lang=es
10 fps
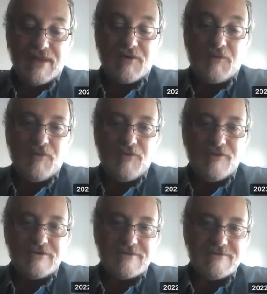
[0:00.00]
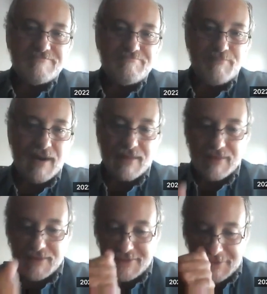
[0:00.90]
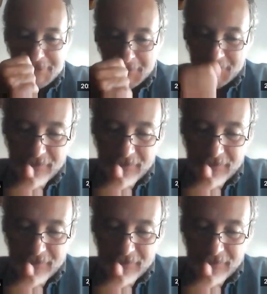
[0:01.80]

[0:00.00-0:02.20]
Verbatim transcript: tiene como dos partes